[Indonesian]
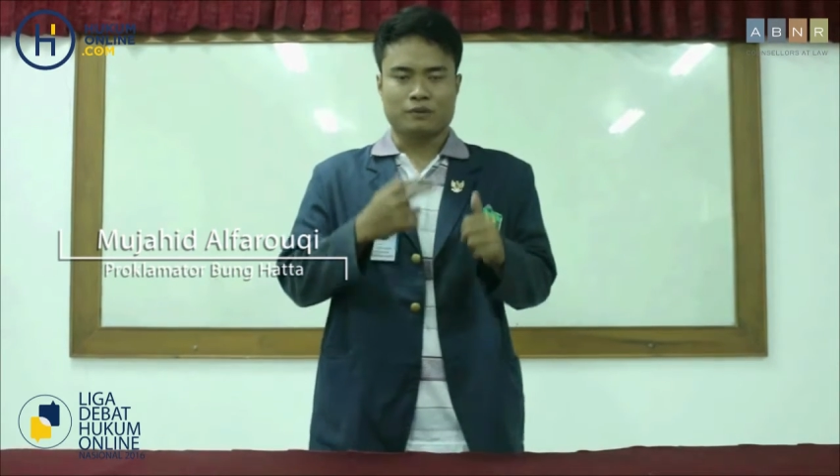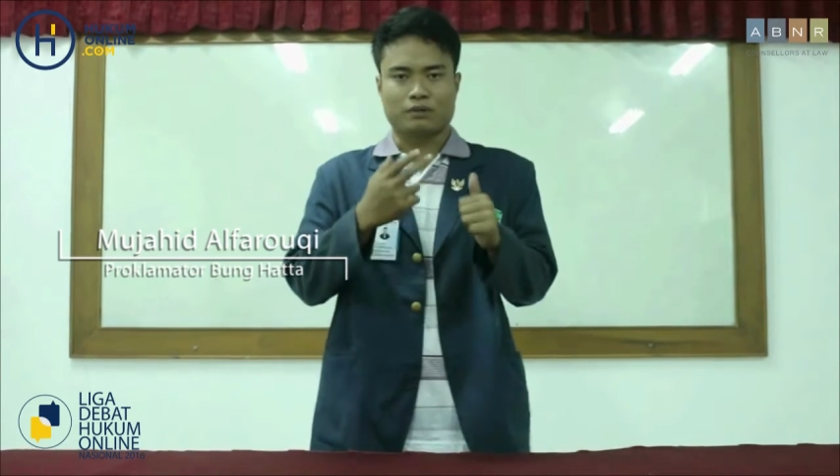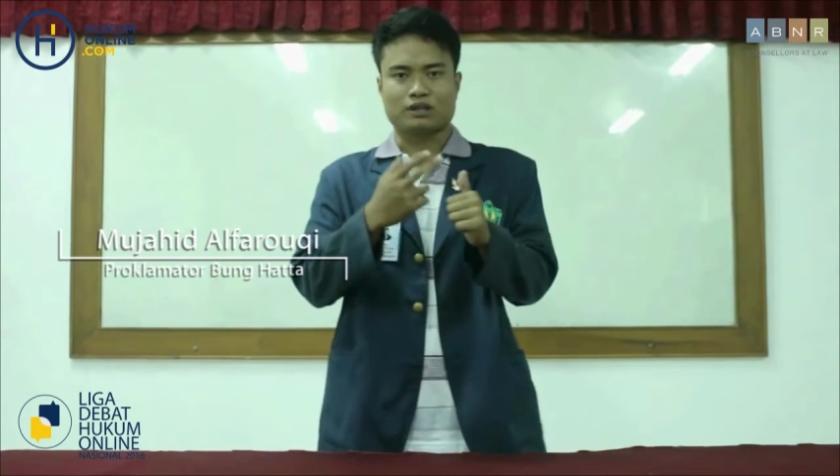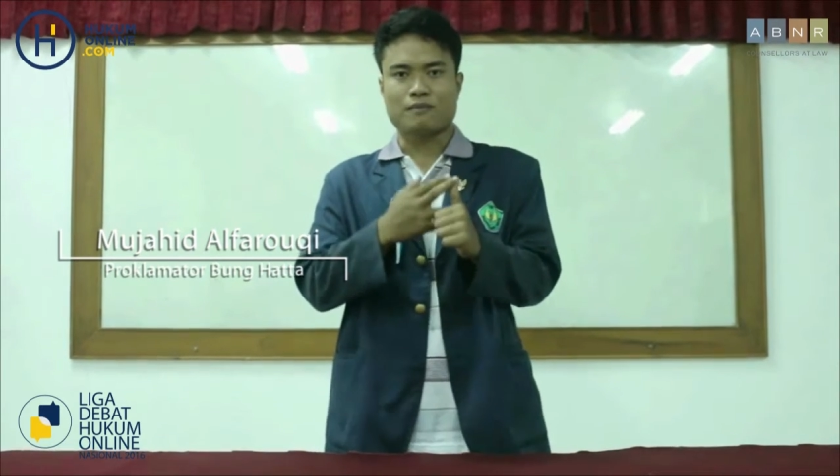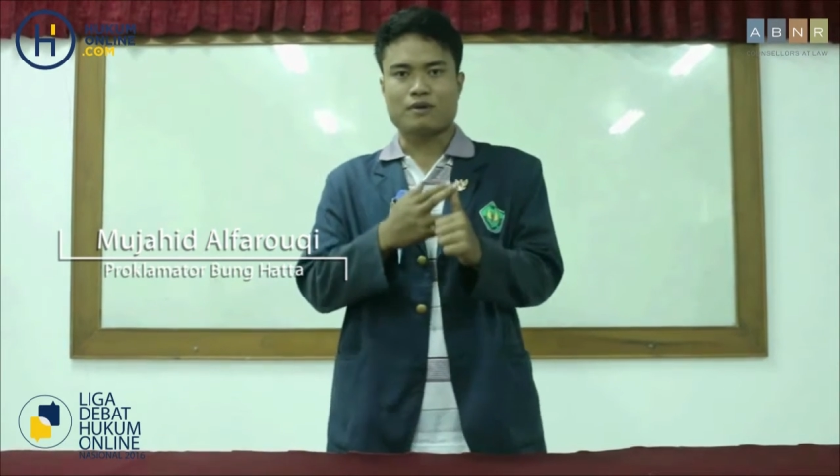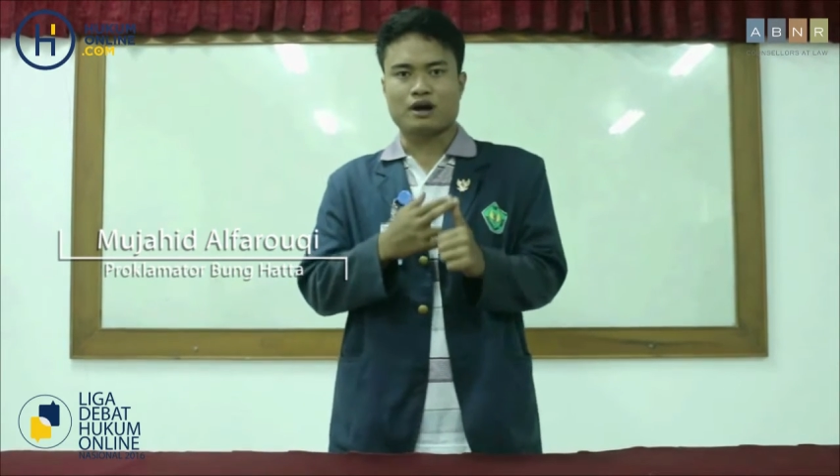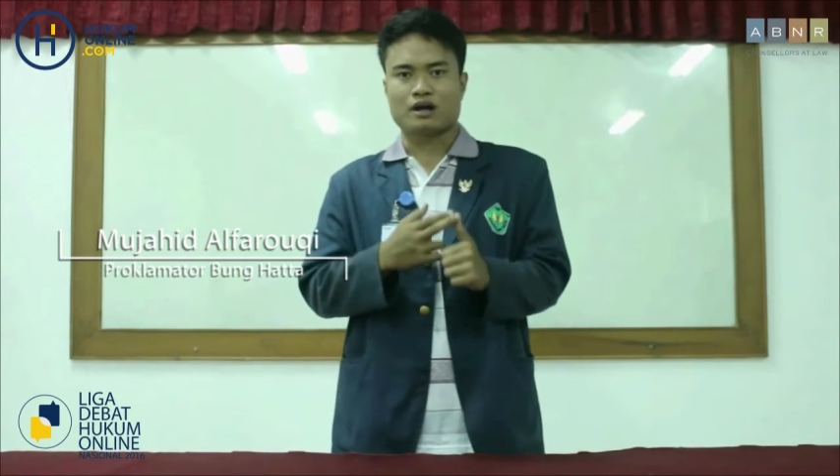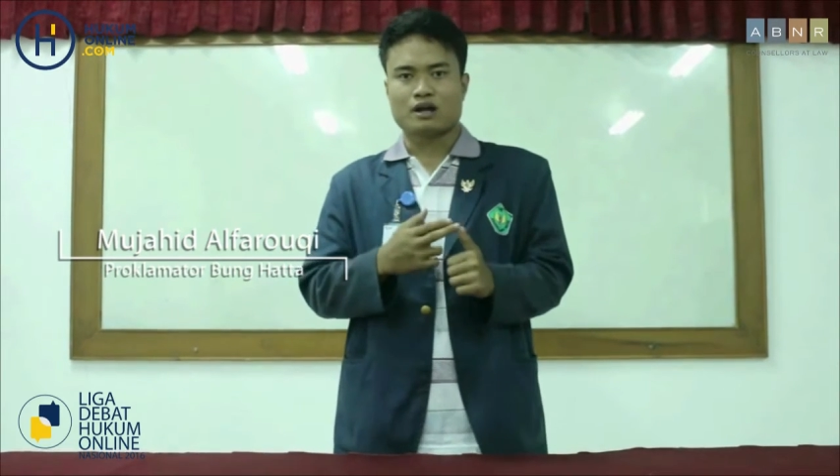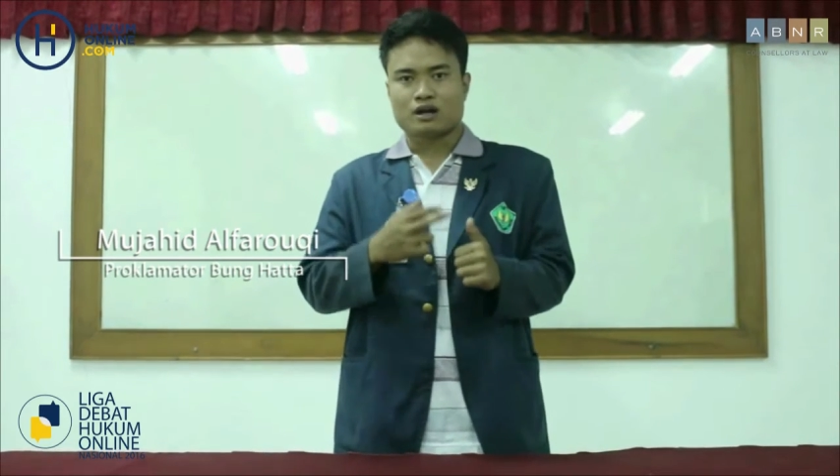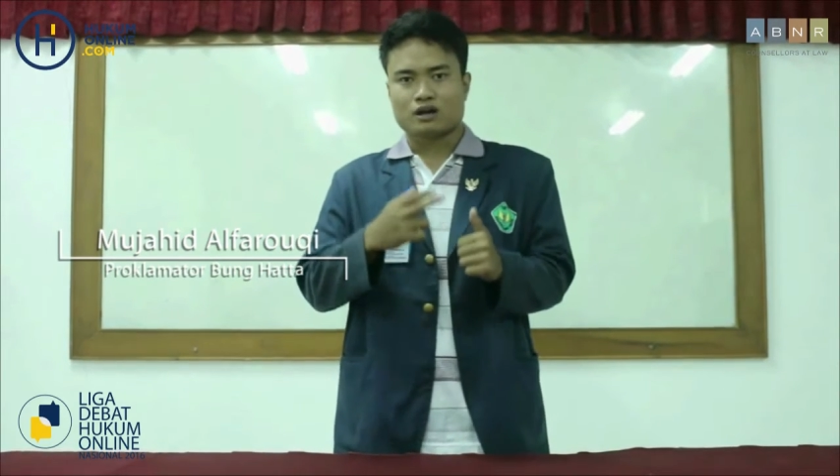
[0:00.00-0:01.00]
Pertama,
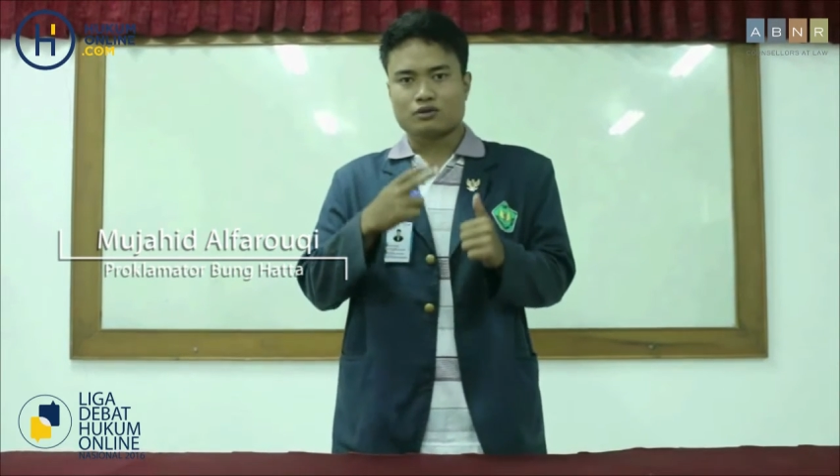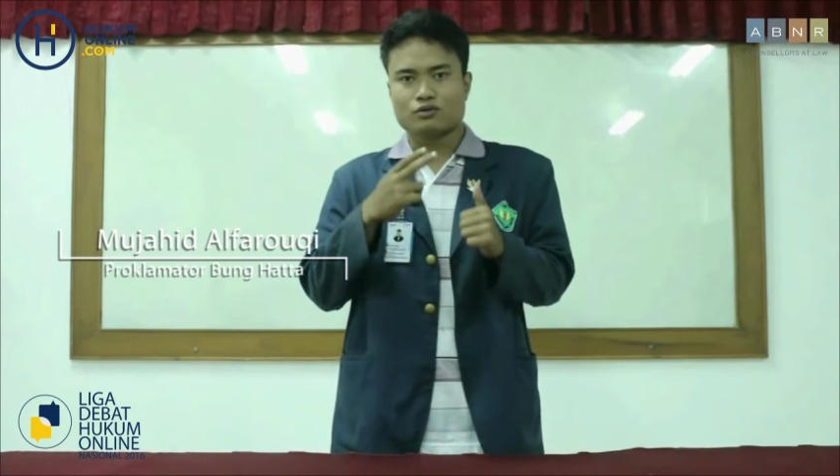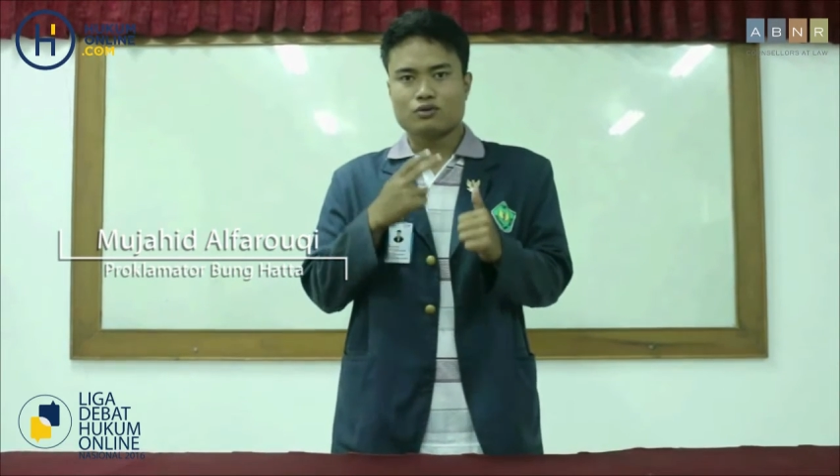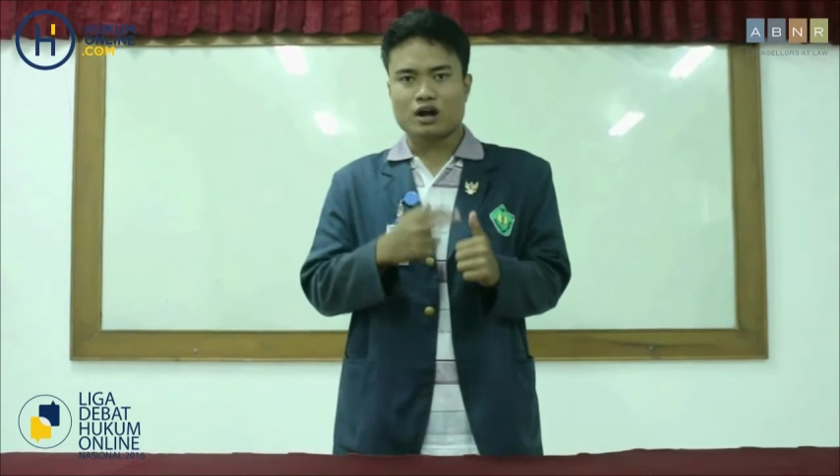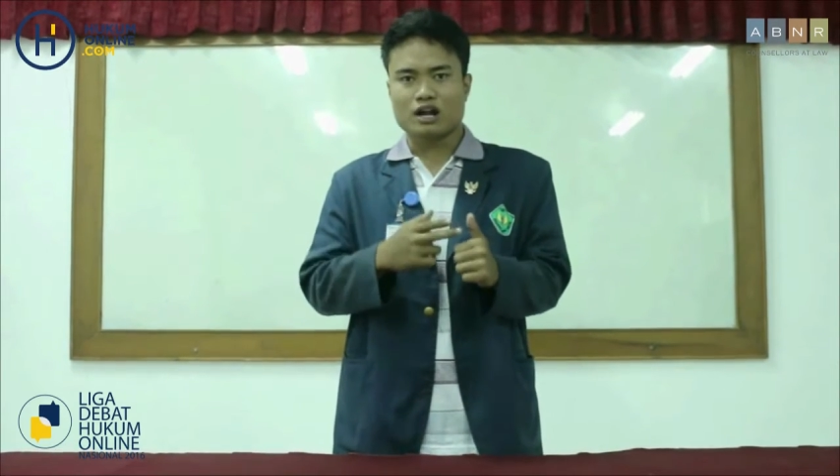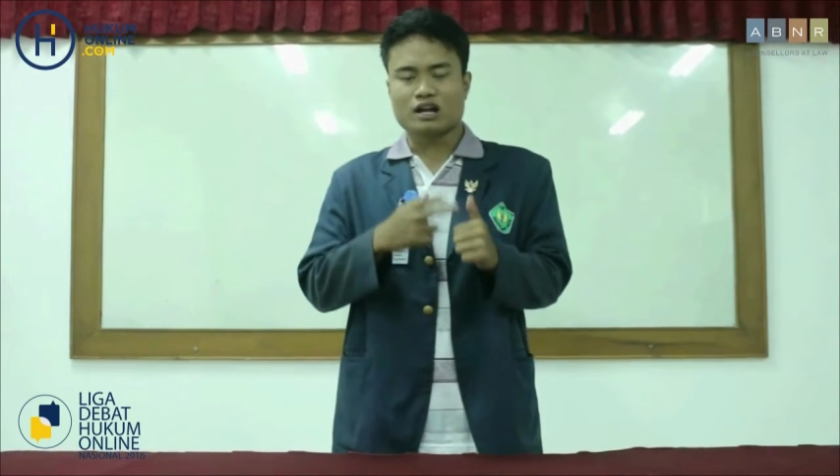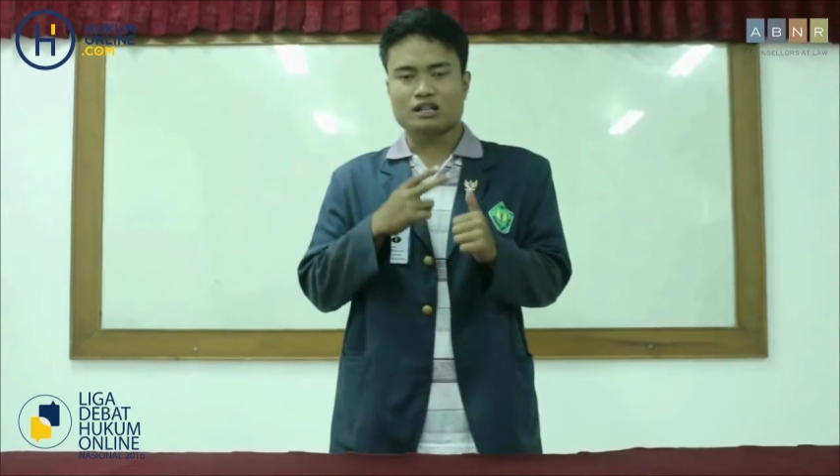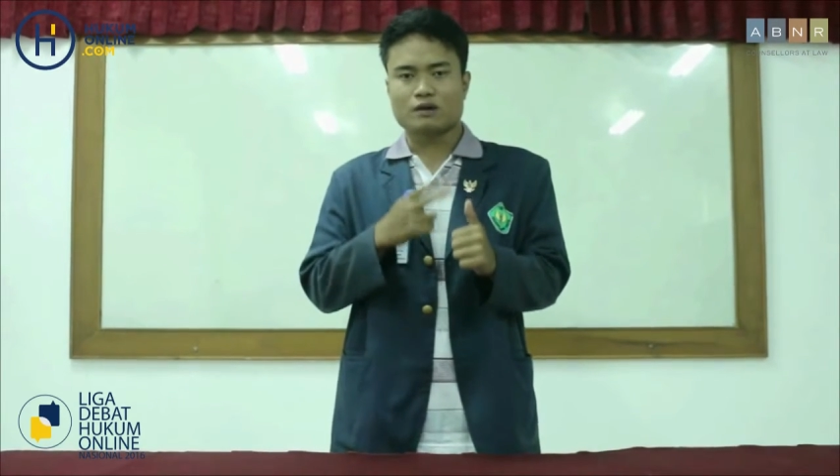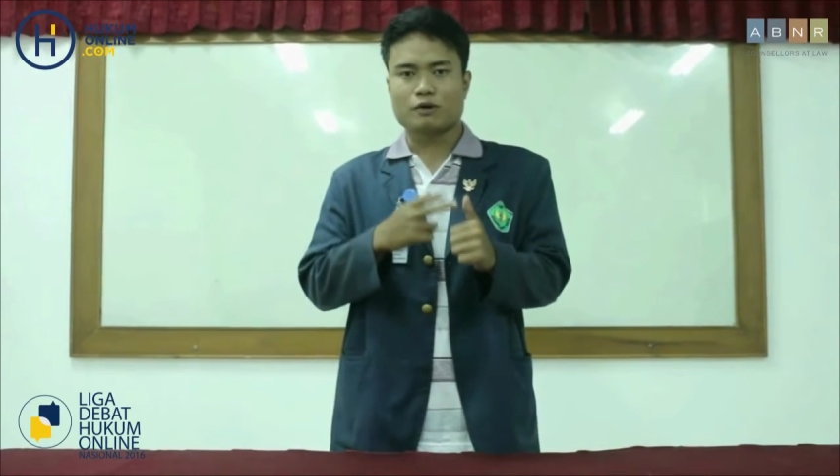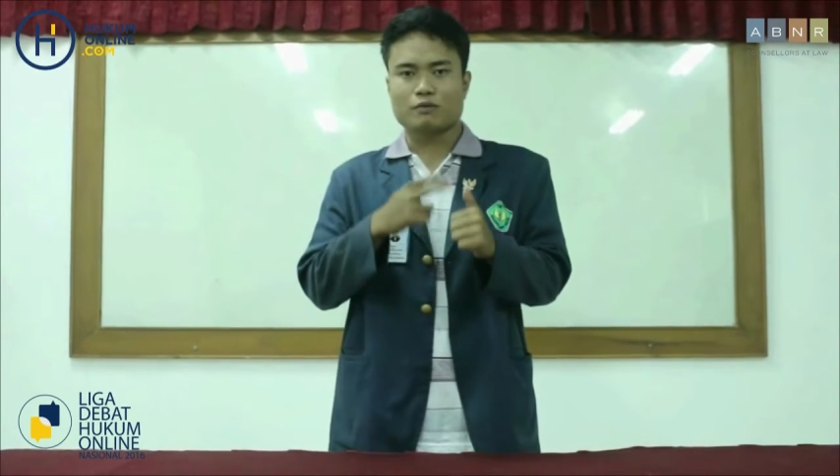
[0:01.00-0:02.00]
kedudukan
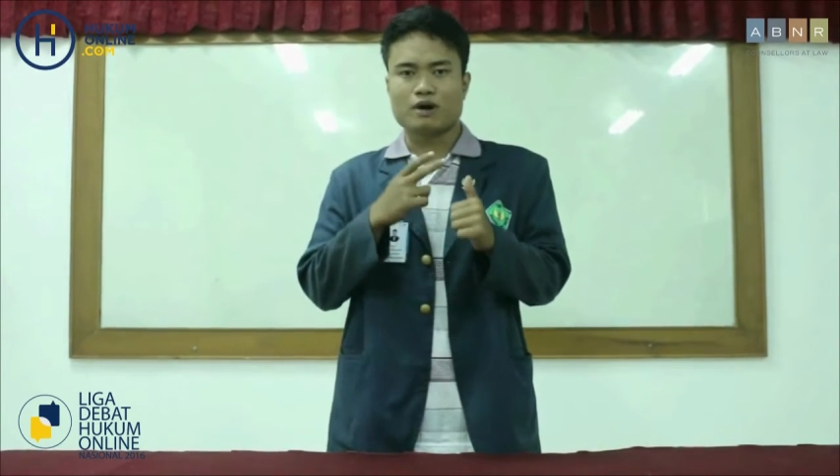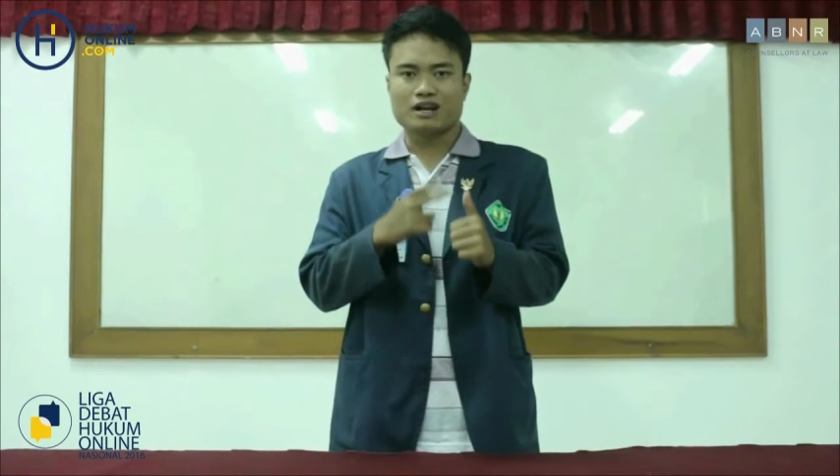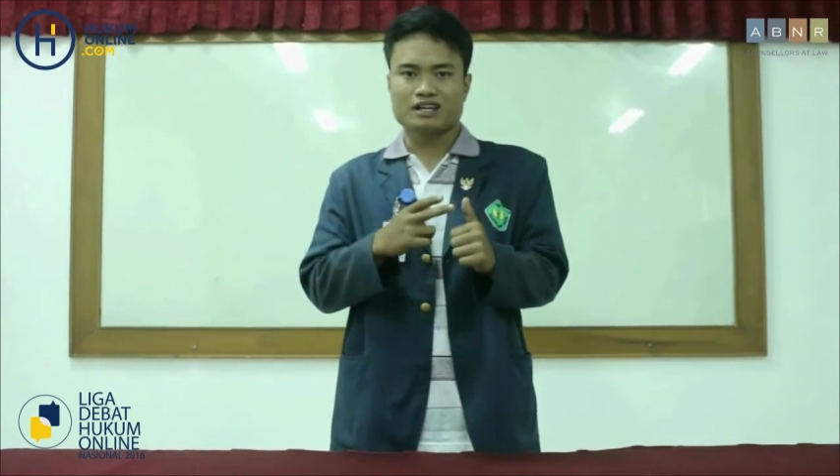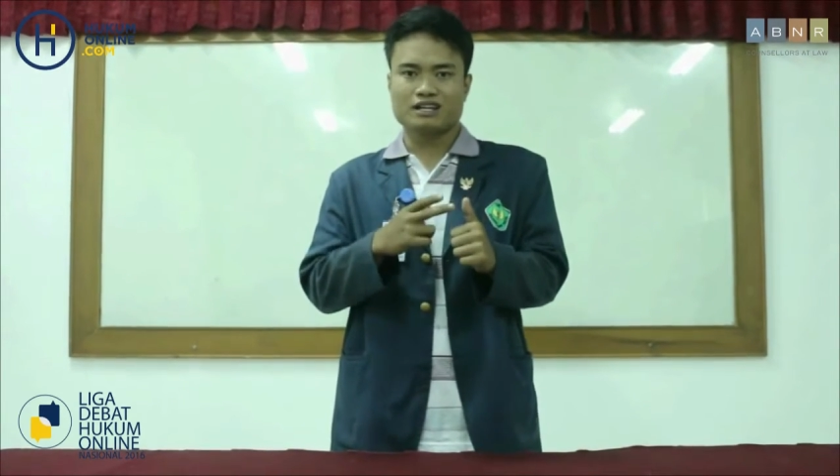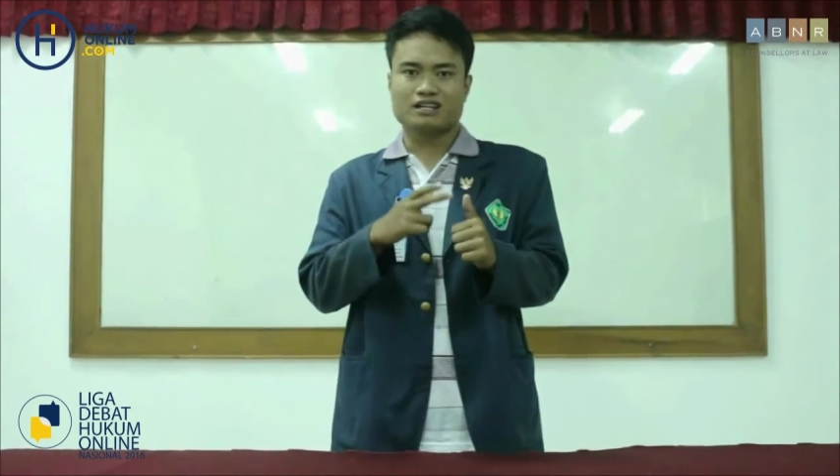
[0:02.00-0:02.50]
data pribadi